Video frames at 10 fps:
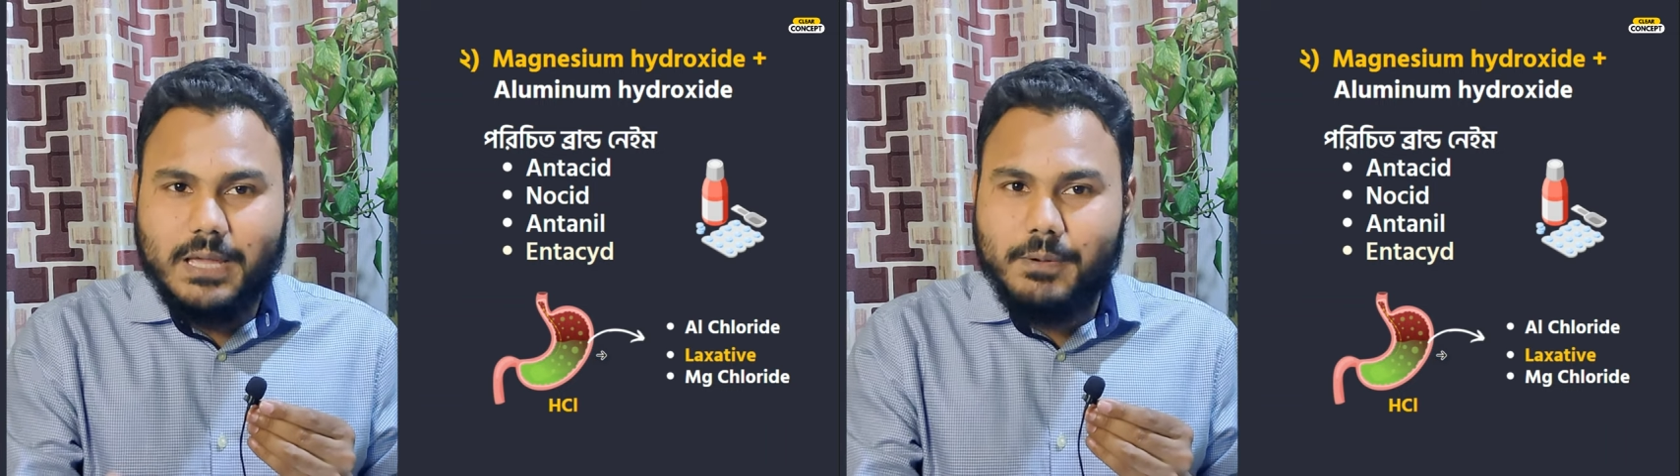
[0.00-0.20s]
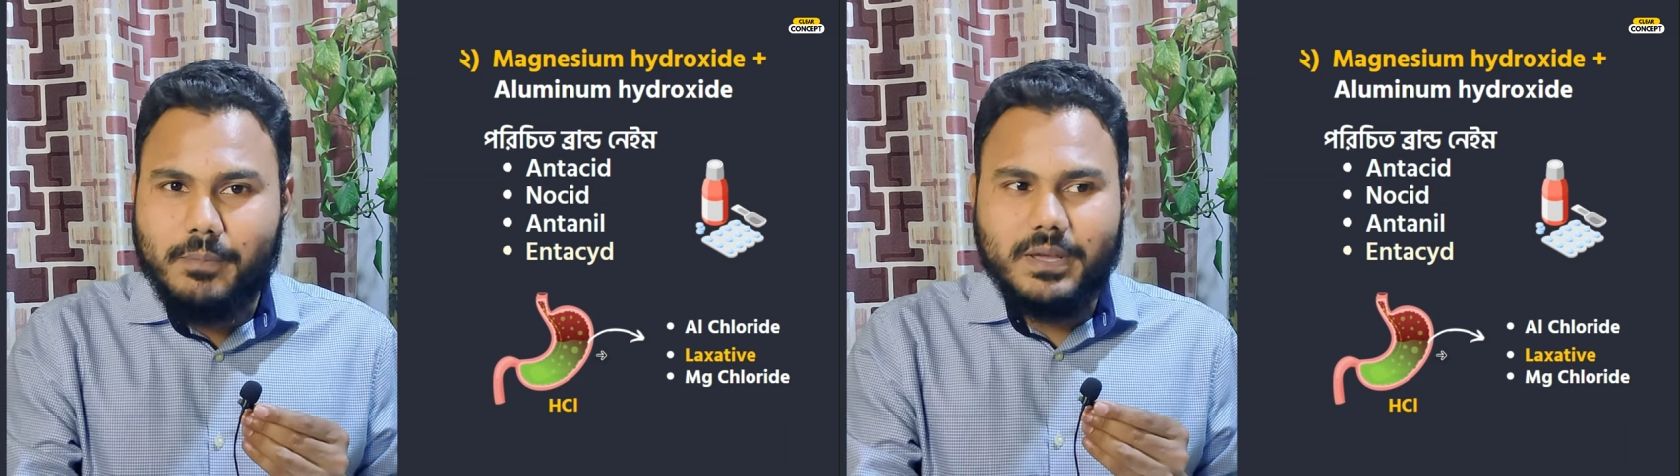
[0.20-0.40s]

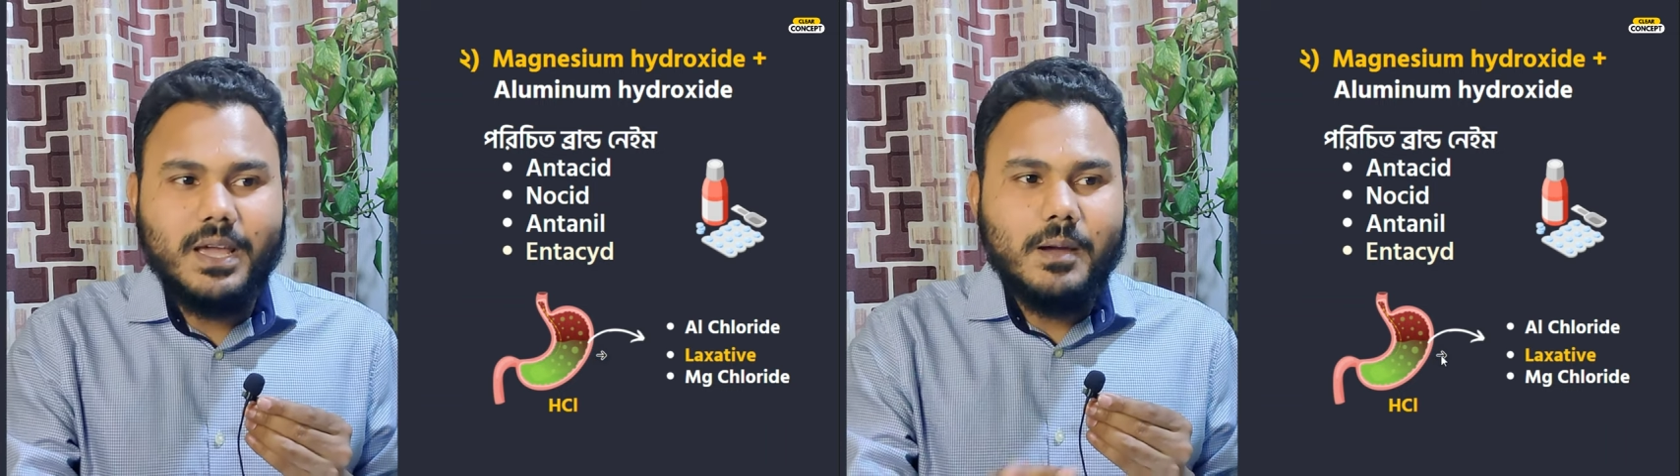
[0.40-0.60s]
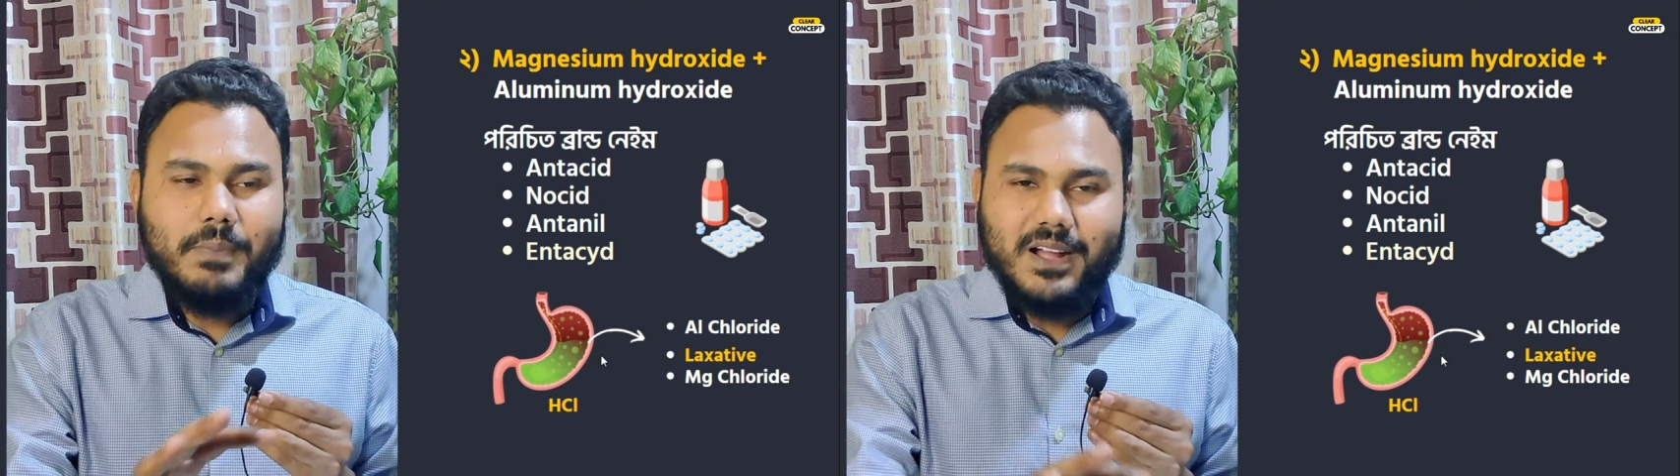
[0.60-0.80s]
এইভাবে
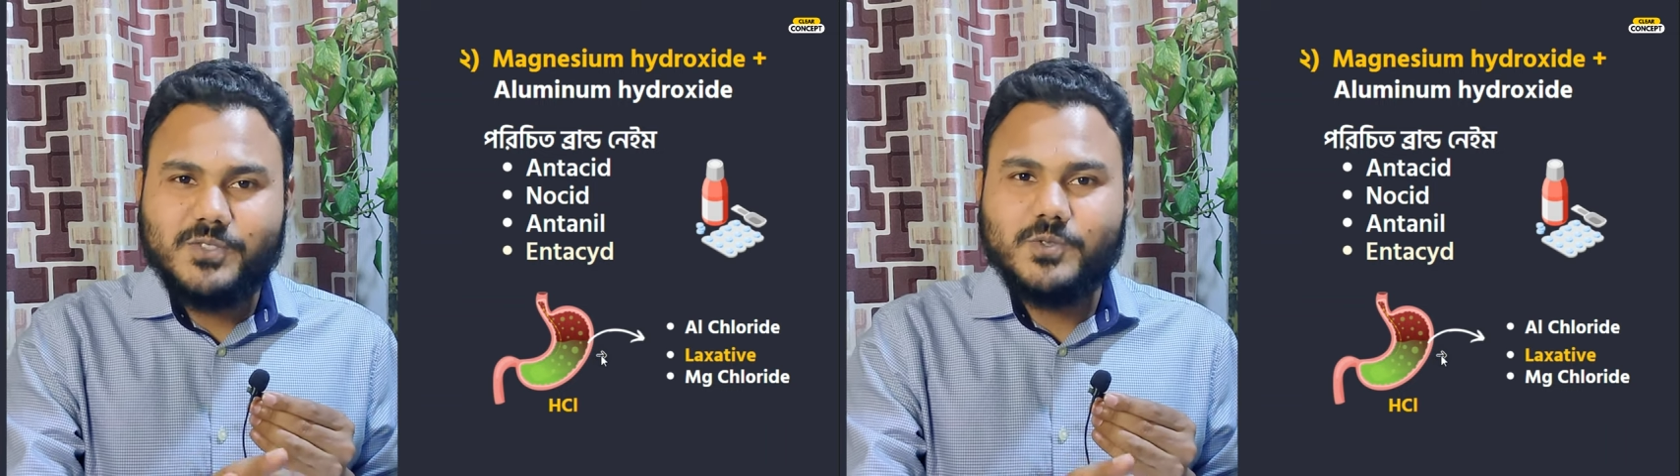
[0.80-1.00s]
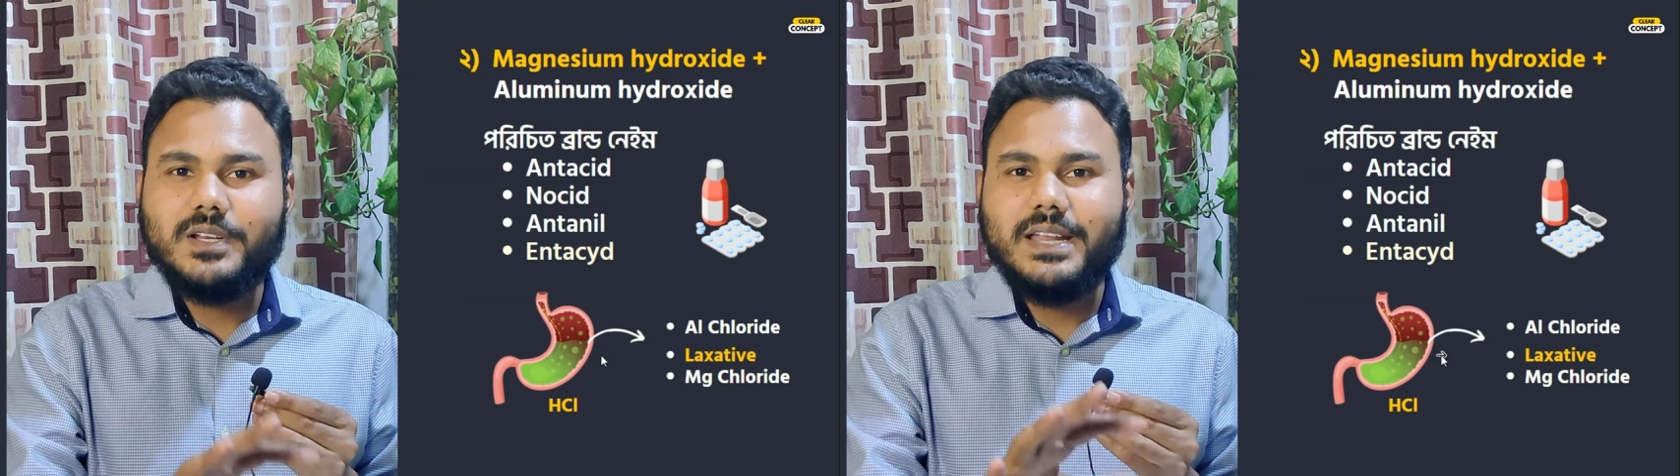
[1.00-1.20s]

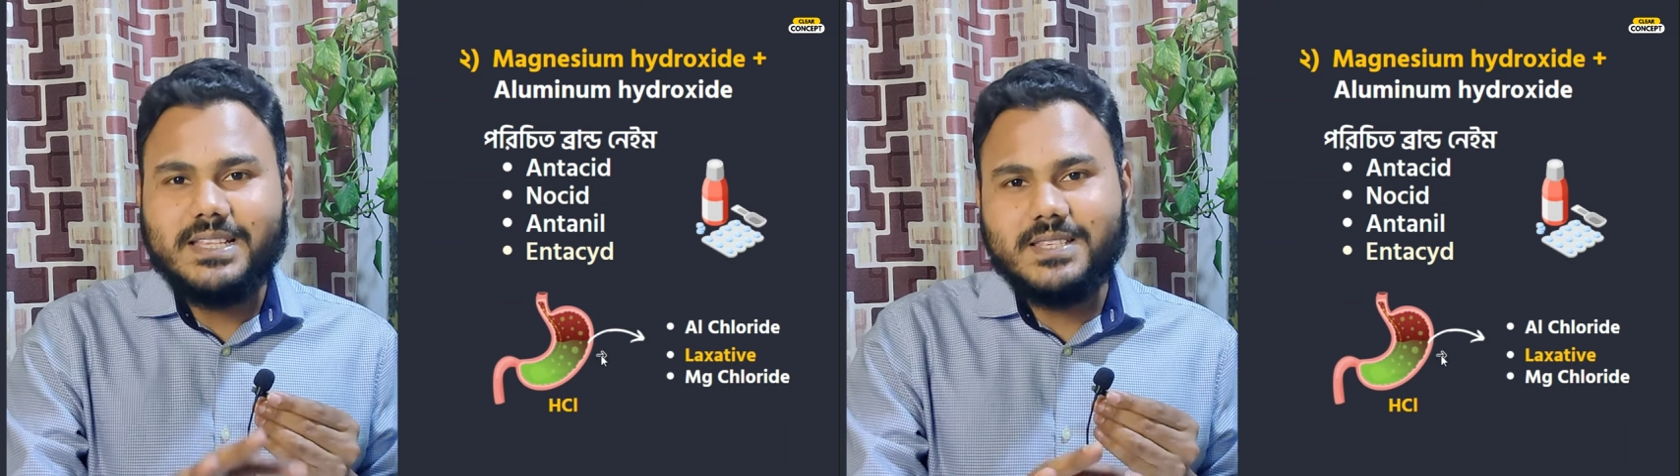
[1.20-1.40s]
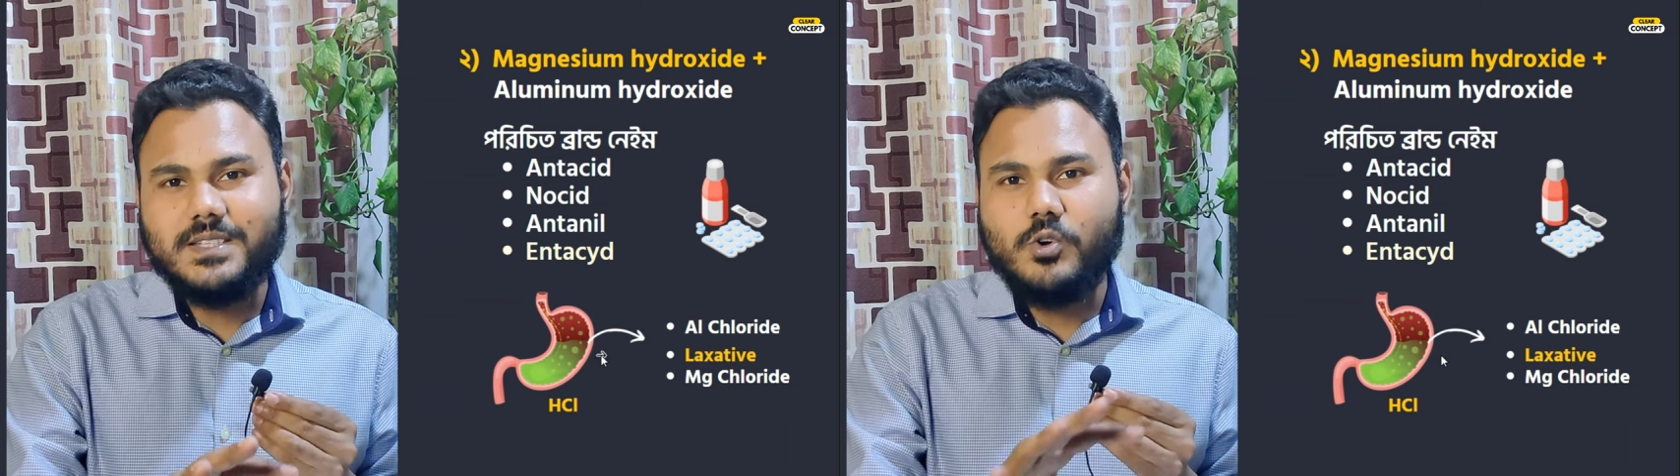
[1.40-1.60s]
পাকস্থলীর
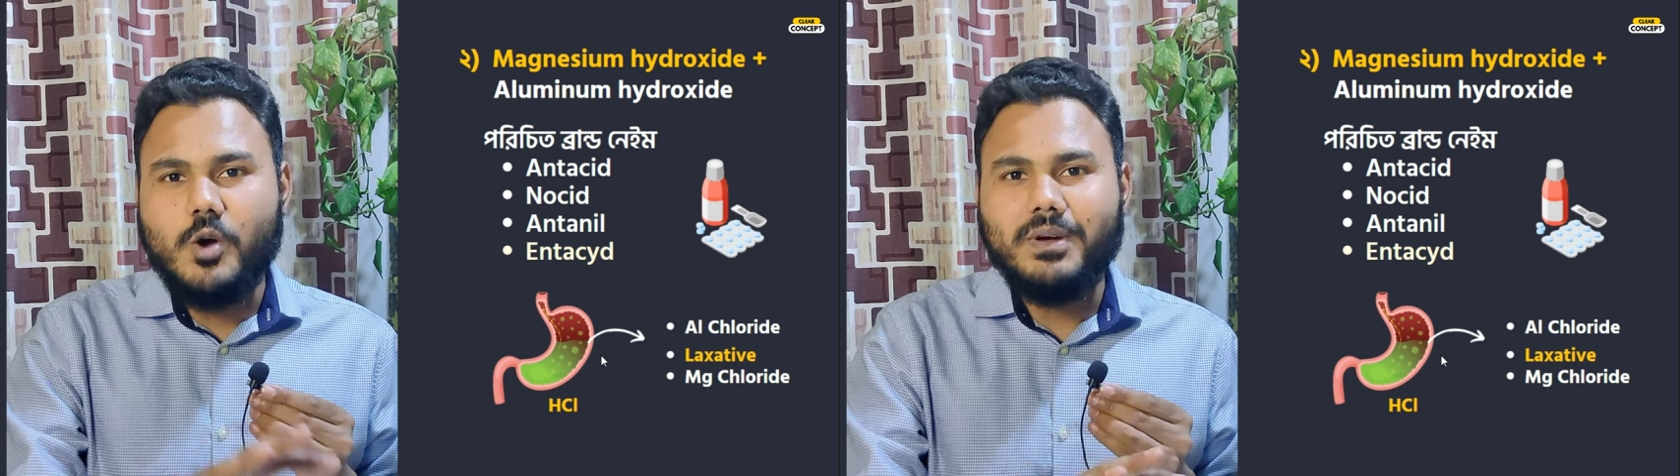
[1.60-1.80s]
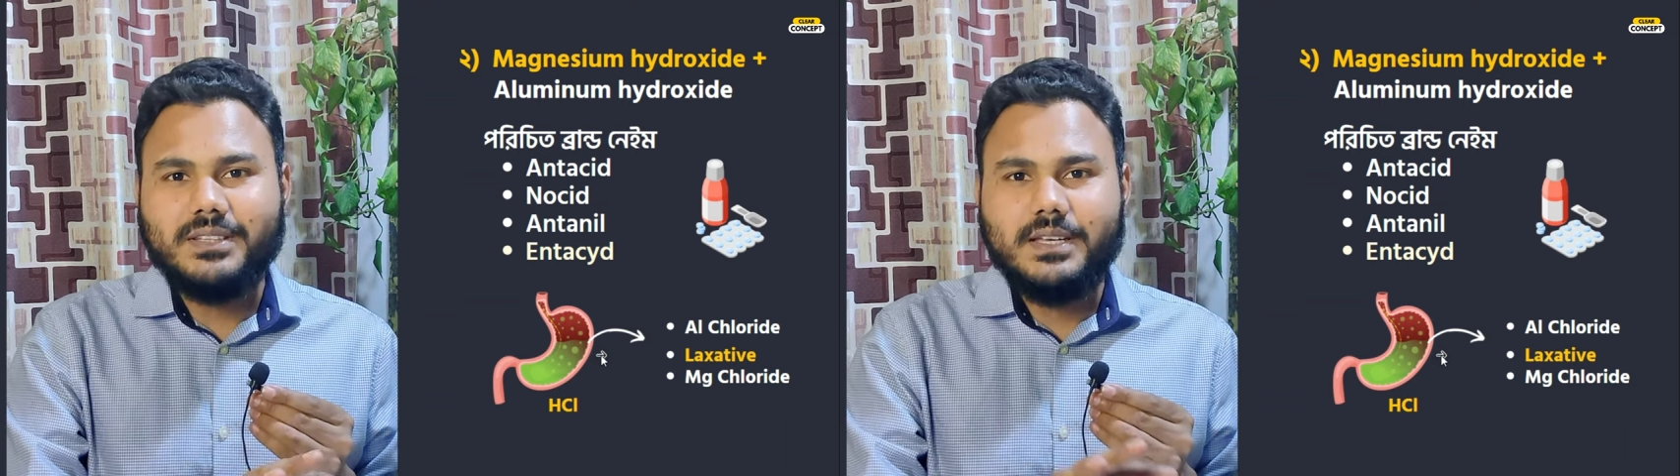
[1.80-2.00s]
অ্যাসিডটা
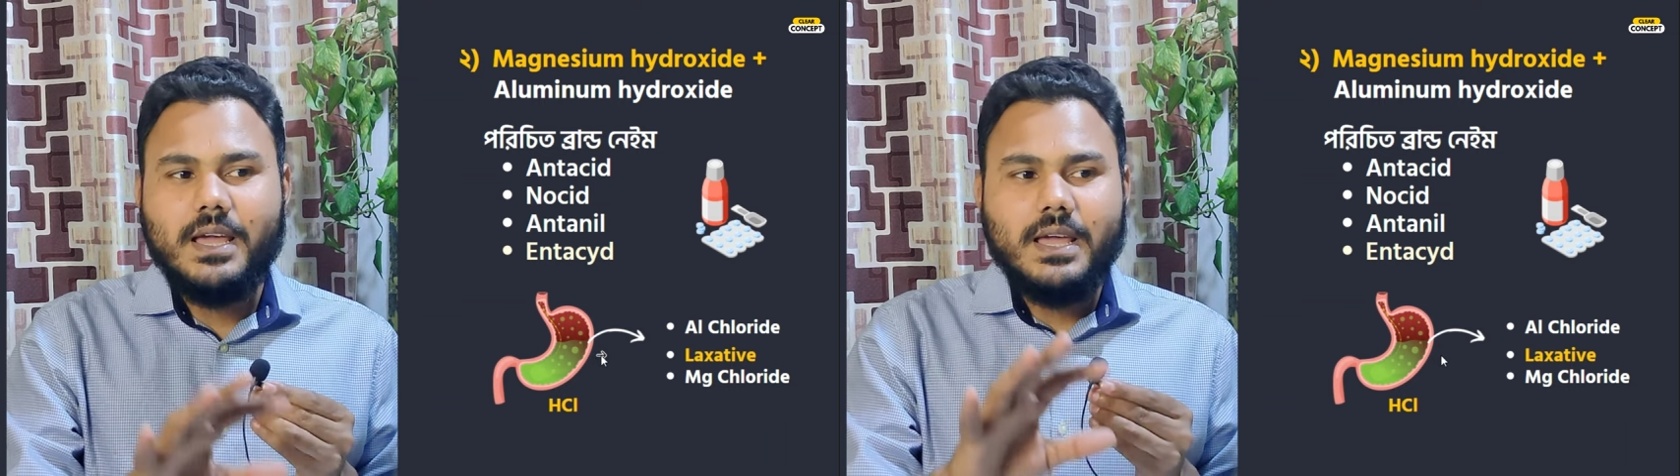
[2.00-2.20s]
কমাতে